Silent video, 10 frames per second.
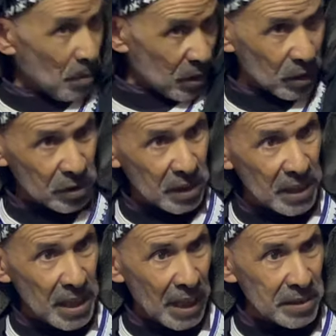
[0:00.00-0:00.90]

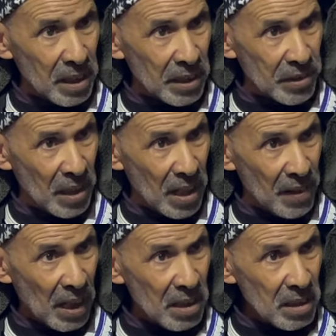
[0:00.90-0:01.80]
السلام عليكم ورحمه
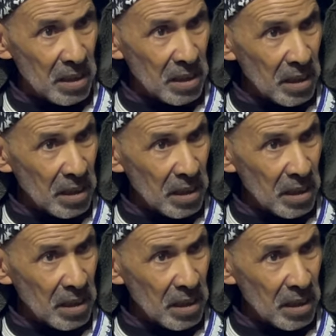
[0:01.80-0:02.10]
الله تعالى